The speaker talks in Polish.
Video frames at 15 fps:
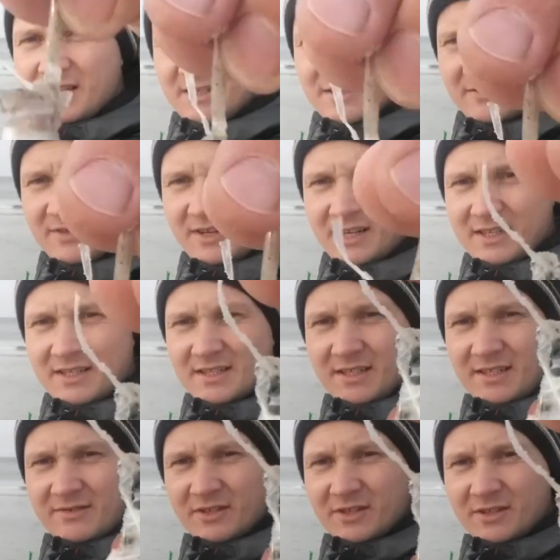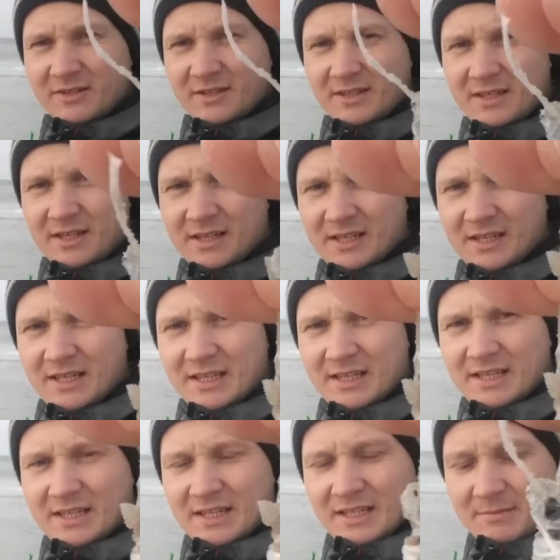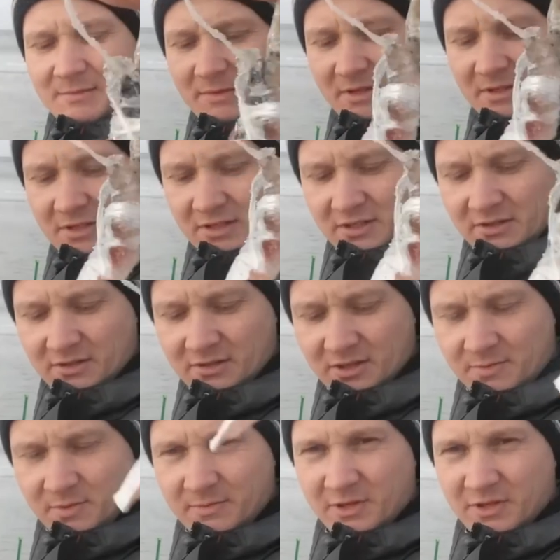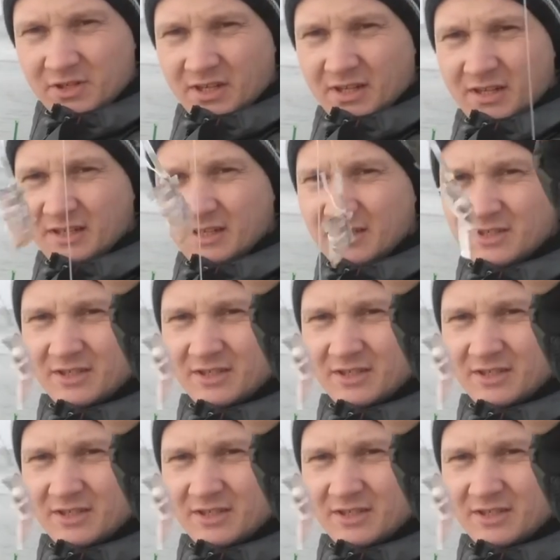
w akcji wygląda tak. Mam nadzieję, że to coś pomoże, że